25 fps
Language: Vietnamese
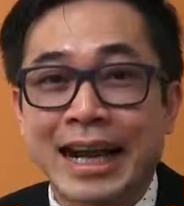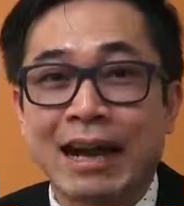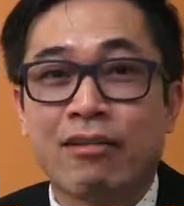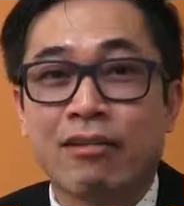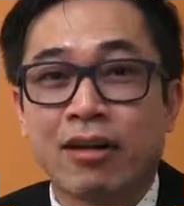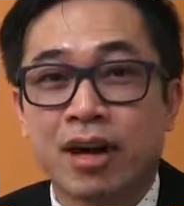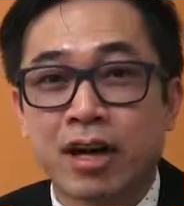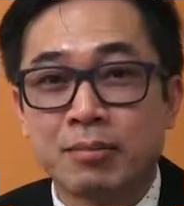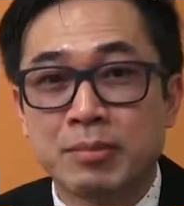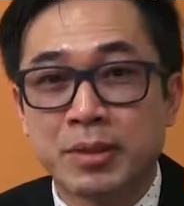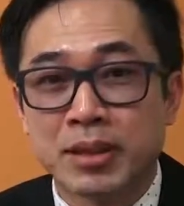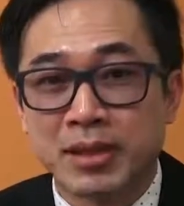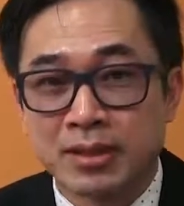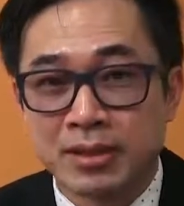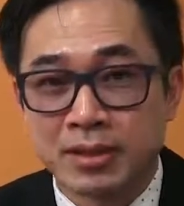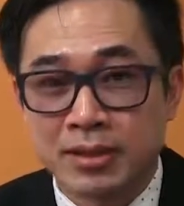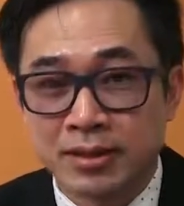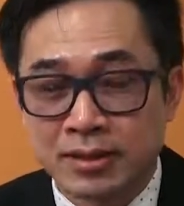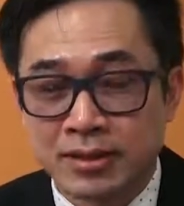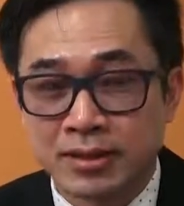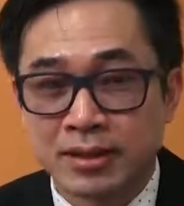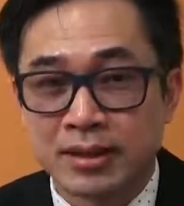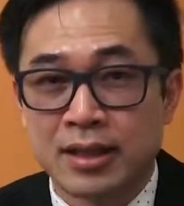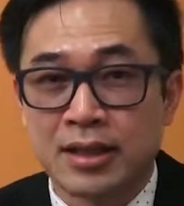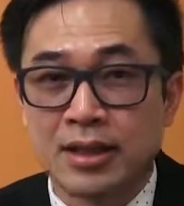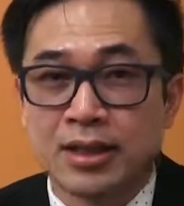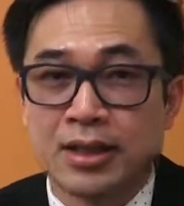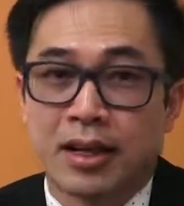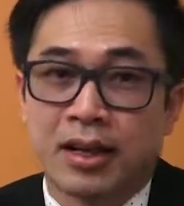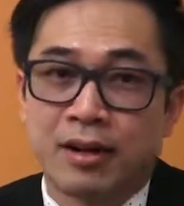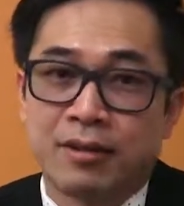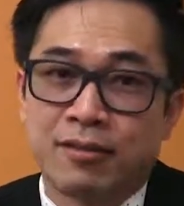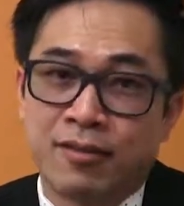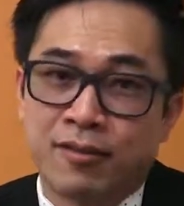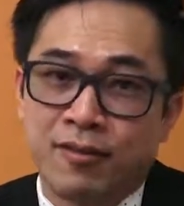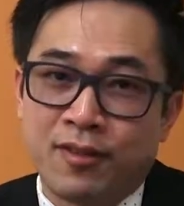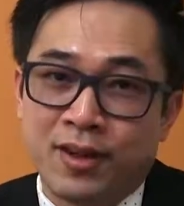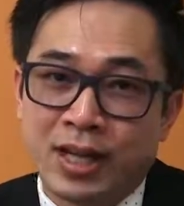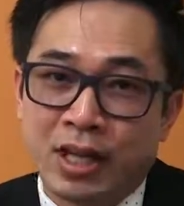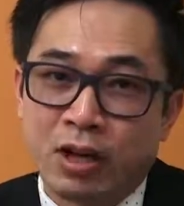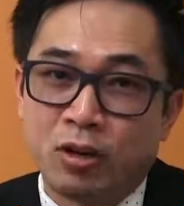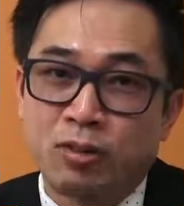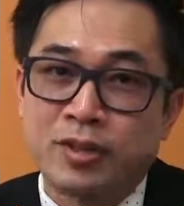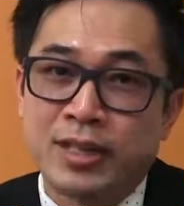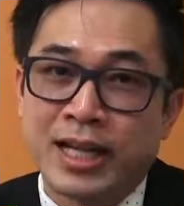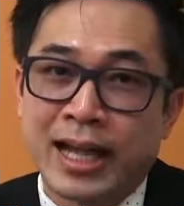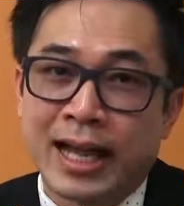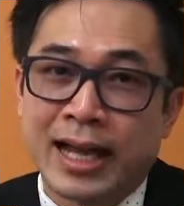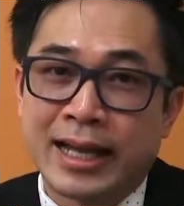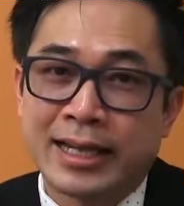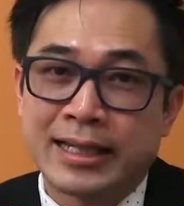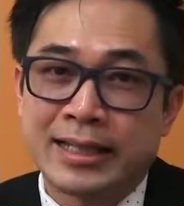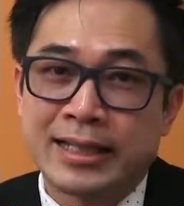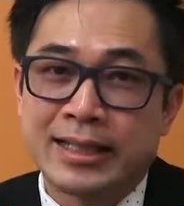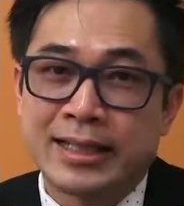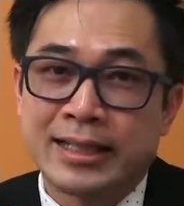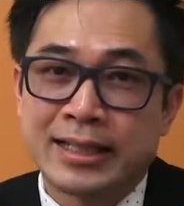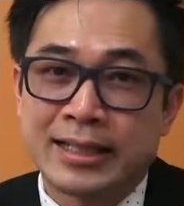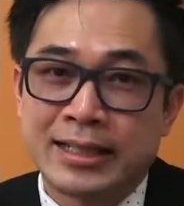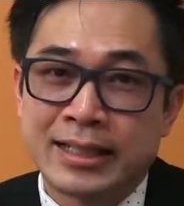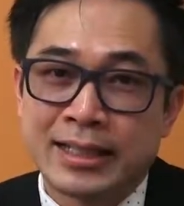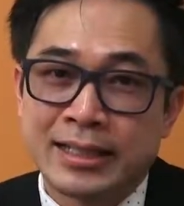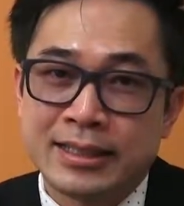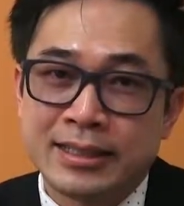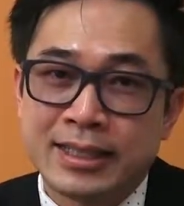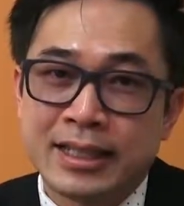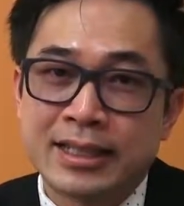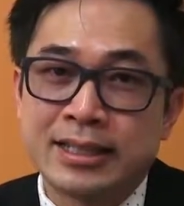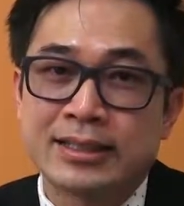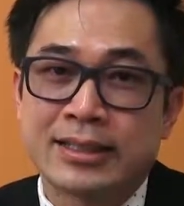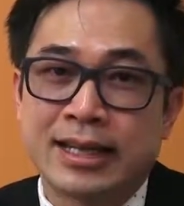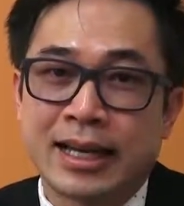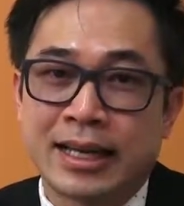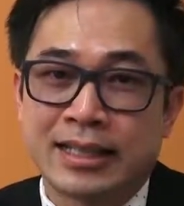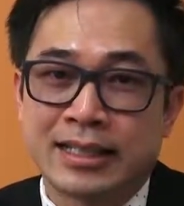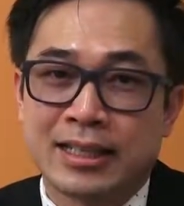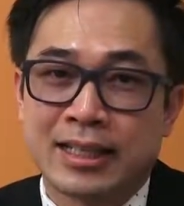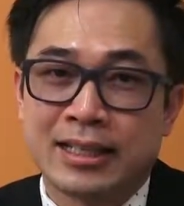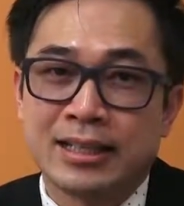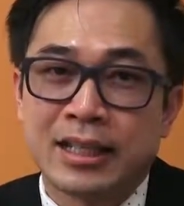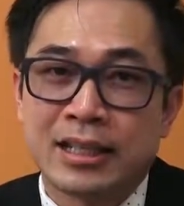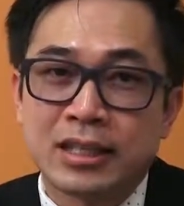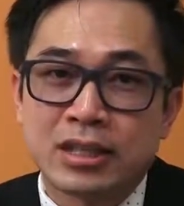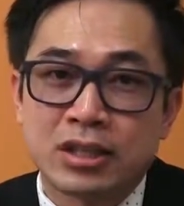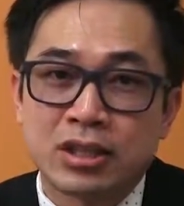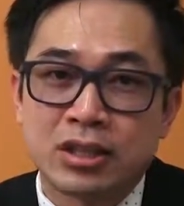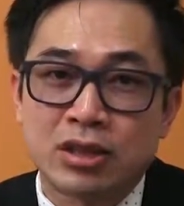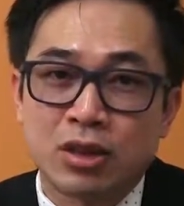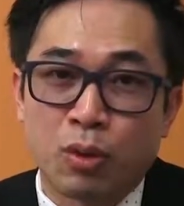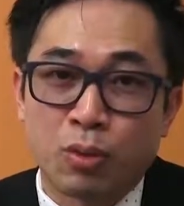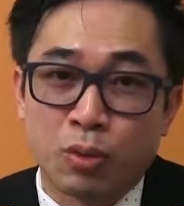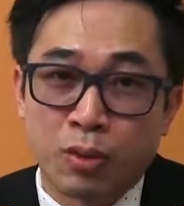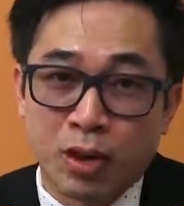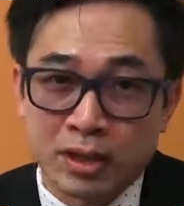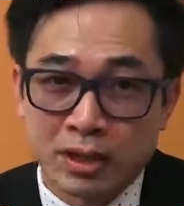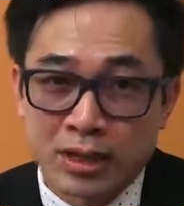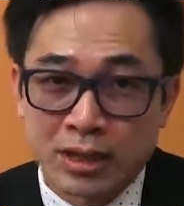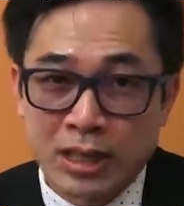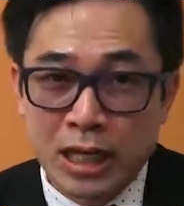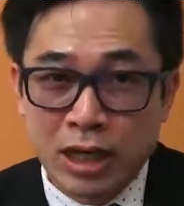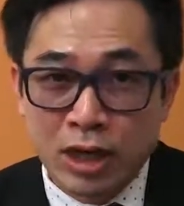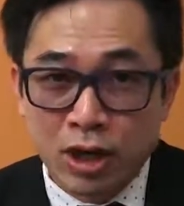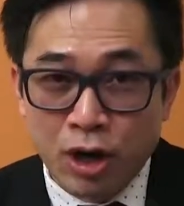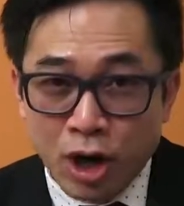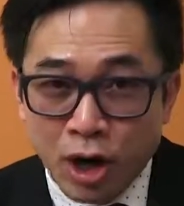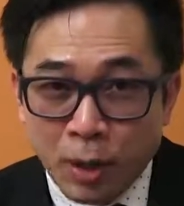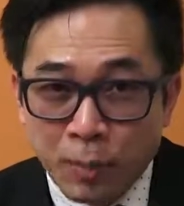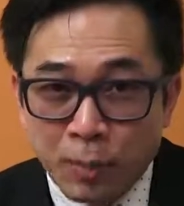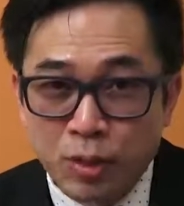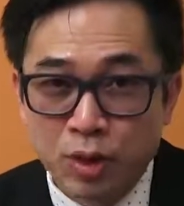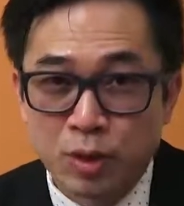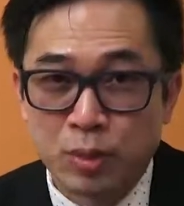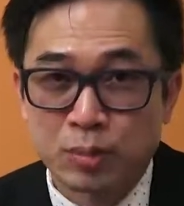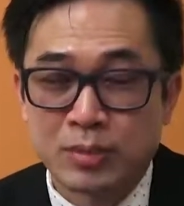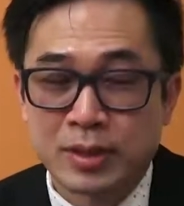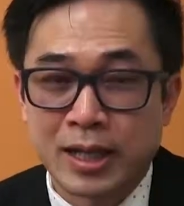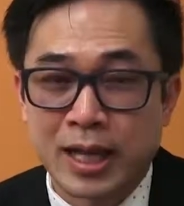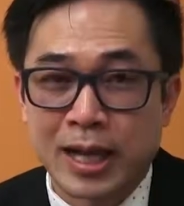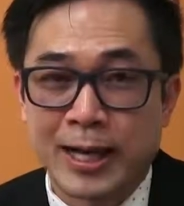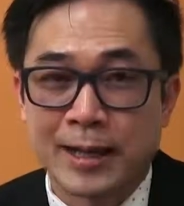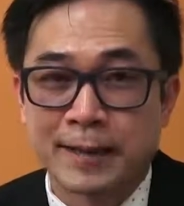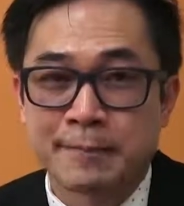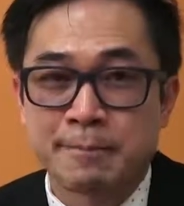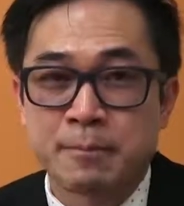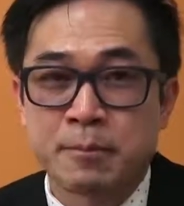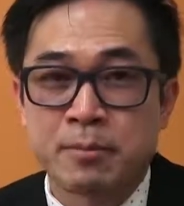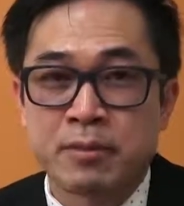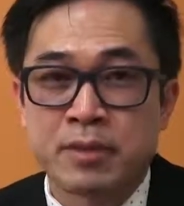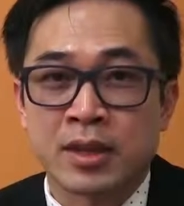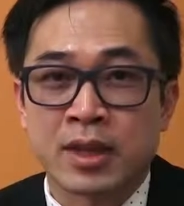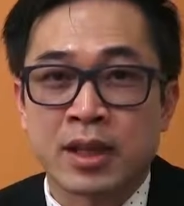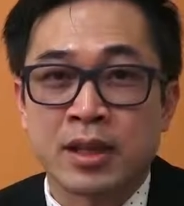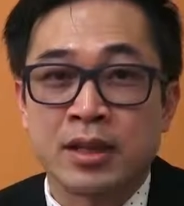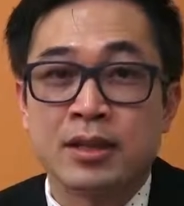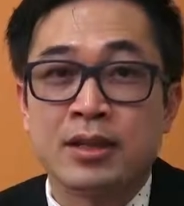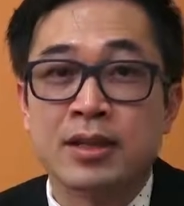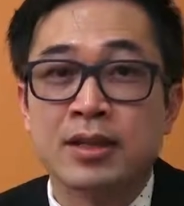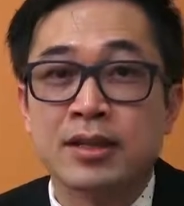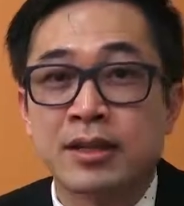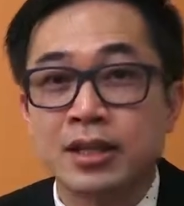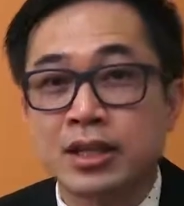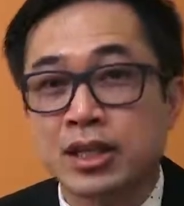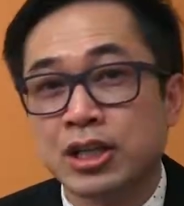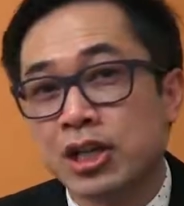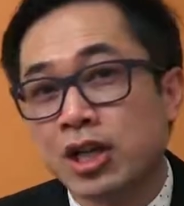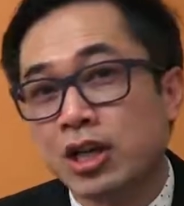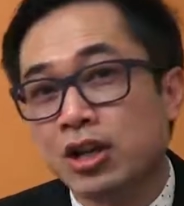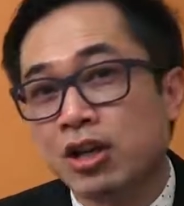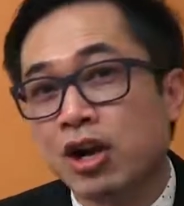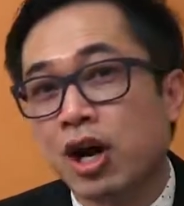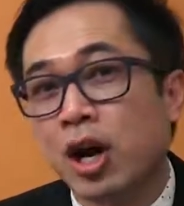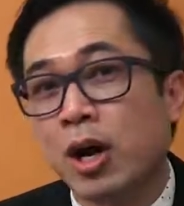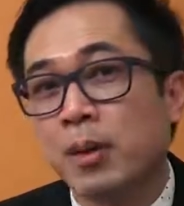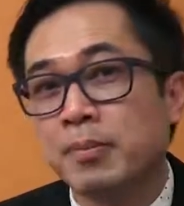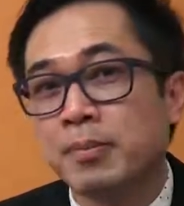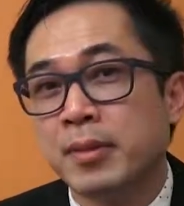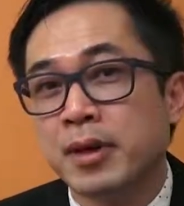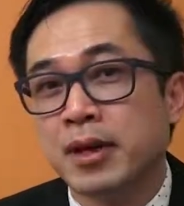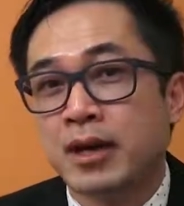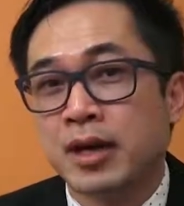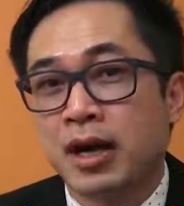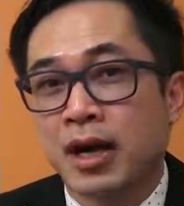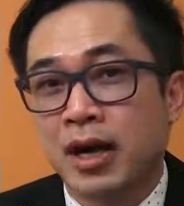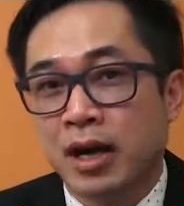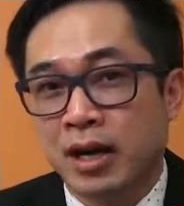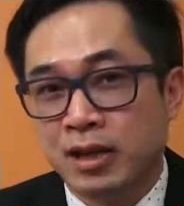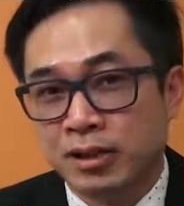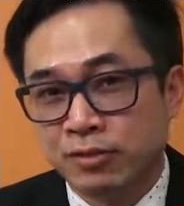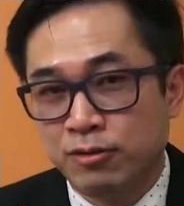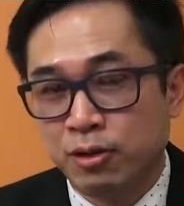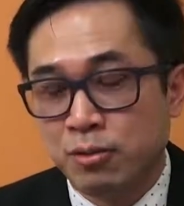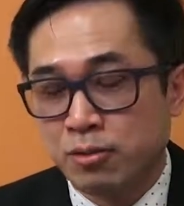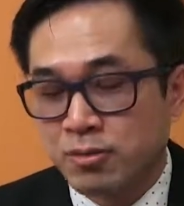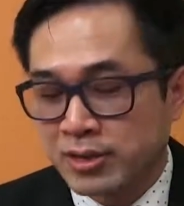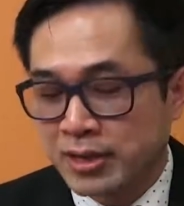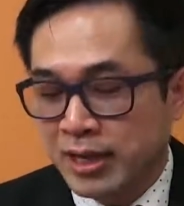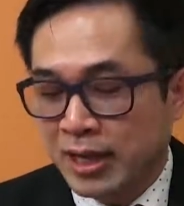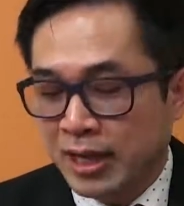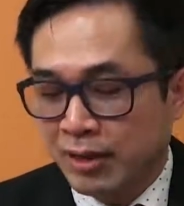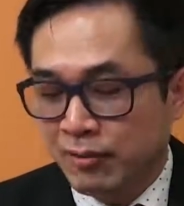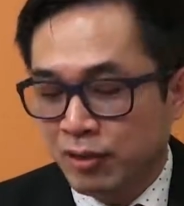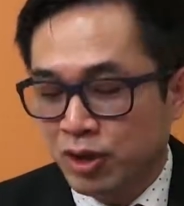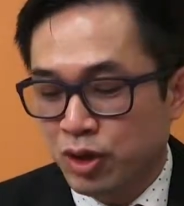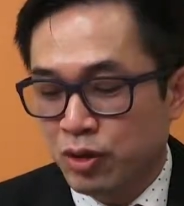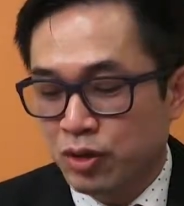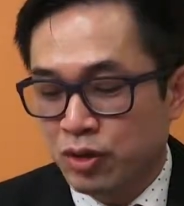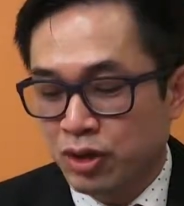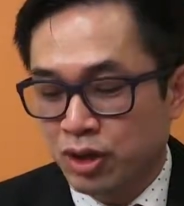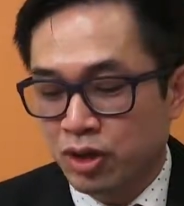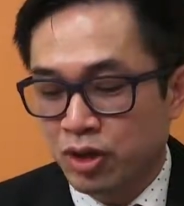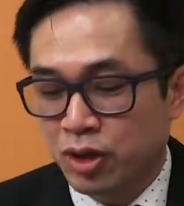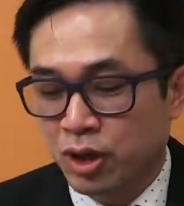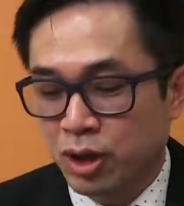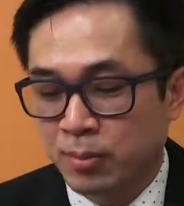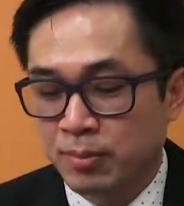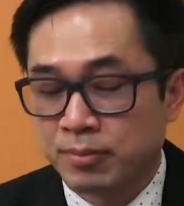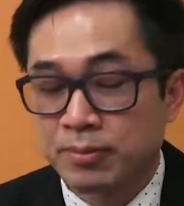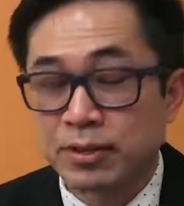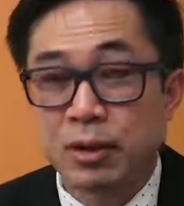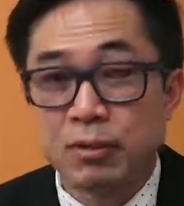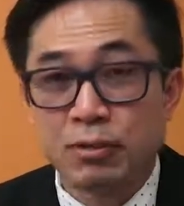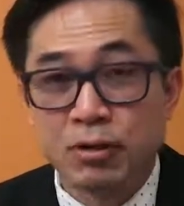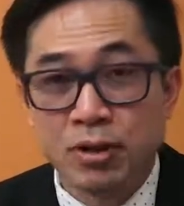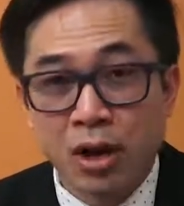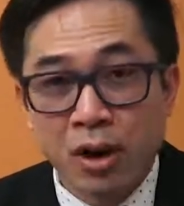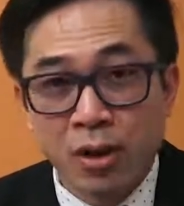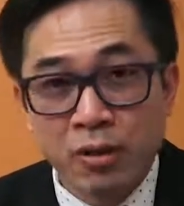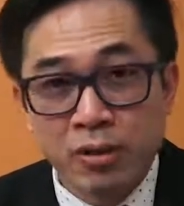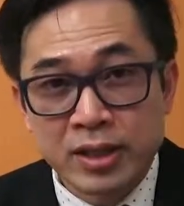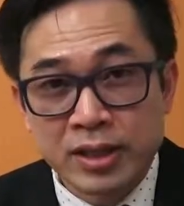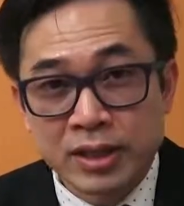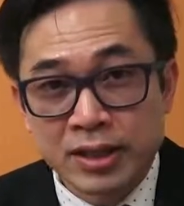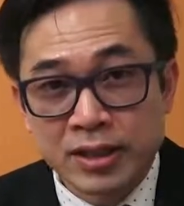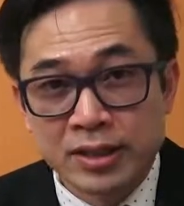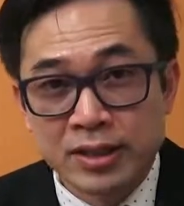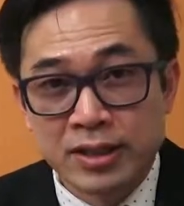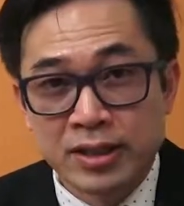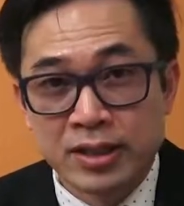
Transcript: cao hơn bình thường và về lâu dài cái chất này sẽ tích tụ ở những cái khớp của chúng ta nhất là những cái khớp ở vùng xa ví dụ là khớp đầu gối